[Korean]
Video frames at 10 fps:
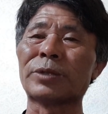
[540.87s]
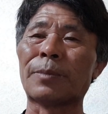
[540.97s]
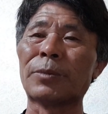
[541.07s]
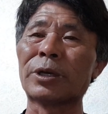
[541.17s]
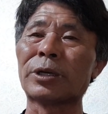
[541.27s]

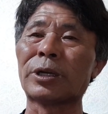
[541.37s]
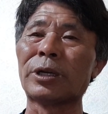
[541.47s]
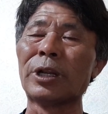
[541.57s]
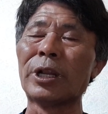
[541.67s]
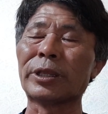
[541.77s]
잡는
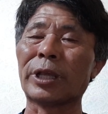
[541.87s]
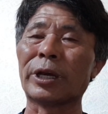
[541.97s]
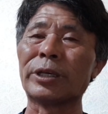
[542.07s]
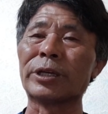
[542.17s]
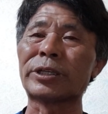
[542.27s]
거를
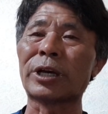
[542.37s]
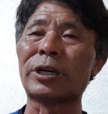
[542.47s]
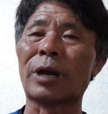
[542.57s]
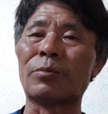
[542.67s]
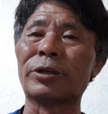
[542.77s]
내가
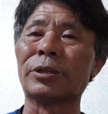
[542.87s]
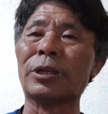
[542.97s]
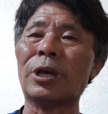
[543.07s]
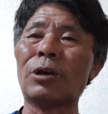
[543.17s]
영상을 한번